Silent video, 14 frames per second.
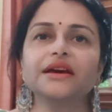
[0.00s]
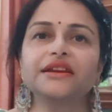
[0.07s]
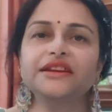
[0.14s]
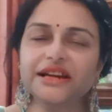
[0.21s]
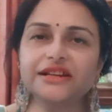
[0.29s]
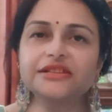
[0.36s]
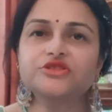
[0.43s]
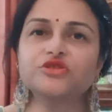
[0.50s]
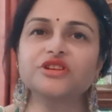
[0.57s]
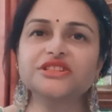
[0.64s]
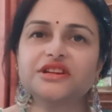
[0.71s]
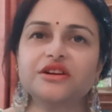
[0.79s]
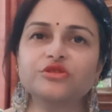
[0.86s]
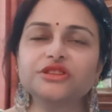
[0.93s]
रियल जो
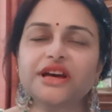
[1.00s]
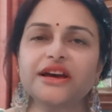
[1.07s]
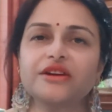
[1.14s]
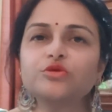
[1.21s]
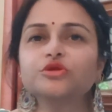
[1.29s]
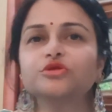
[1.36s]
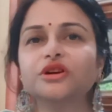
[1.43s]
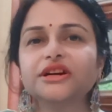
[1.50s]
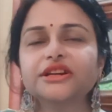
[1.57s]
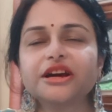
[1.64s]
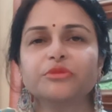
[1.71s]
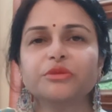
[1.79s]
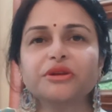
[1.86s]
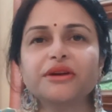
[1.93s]
गजरा होता है वो तो अगर
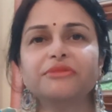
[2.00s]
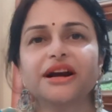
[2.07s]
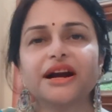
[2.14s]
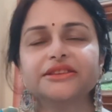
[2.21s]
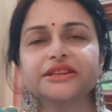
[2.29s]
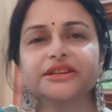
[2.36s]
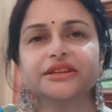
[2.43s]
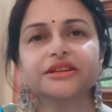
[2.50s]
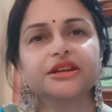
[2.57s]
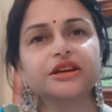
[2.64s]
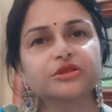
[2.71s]
गर्मी में हम लगाते हैं